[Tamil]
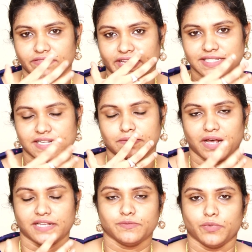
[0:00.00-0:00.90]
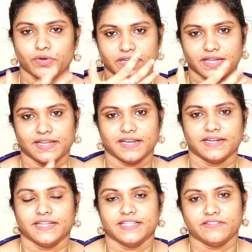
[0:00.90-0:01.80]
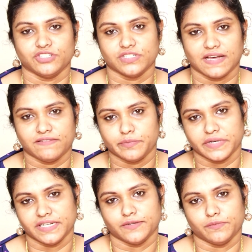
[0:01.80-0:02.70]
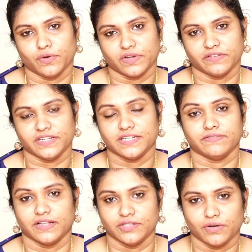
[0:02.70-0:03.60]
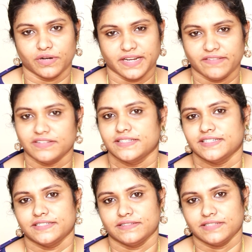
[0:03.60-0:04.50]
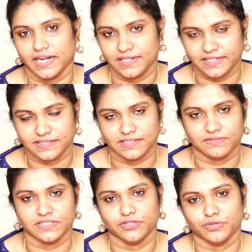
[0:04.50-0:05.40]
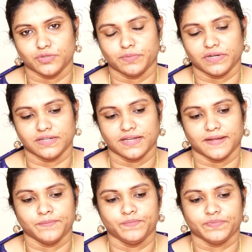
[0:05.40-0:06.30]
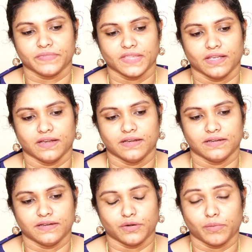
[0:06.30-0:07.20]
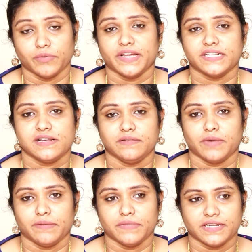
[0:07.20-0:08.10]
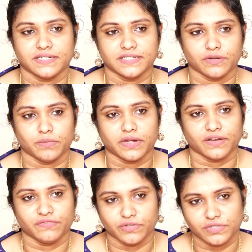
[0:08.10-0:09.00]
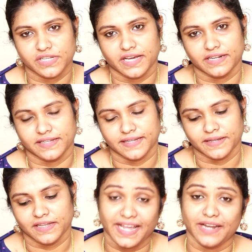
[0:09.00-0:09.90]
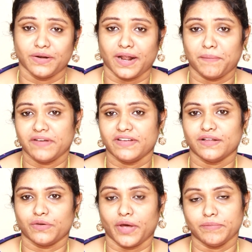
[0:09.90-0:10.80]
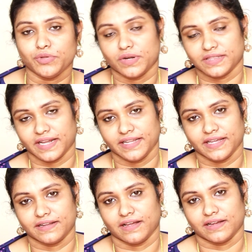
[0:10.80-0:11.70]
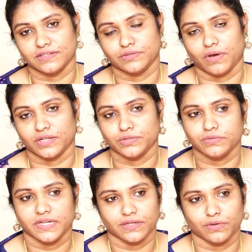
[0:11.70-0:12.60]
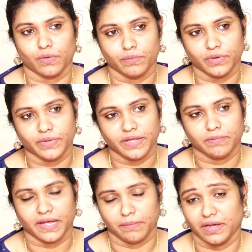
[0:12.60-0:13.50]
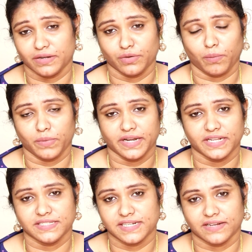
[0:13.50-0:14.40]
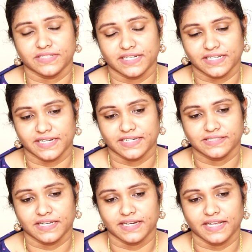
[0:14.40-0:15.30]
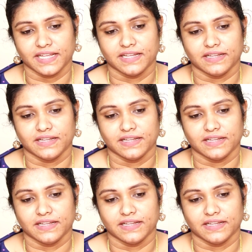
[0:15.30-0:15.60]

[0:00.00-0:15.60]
ஃபேஸில் மாஸ்க் போடுங்க இல்லாட்டி எதாவது வச்சு கவர் பண்ணிட்டு போங்க வீட்டுக்கு வந்த உடனே வந்து சானிடைசர் வந்து யூஸ் பண்ணுங்கள் ரொம்பவே ஆக்சுவலி பயமாக இருக்குது ரொம்ப கன்ஃபியூஸ்டாக இருக்குது என்னோடய அம்மா வர கோயம்புத்தூரில் தனியாக இருக்காங்க ஸோ அதுவும் எனக்கு ரொம்பவே பயமாக இருக்குது ரொம்ப டென்ஷன் ஆகுது எனக்கு நினச்சாலே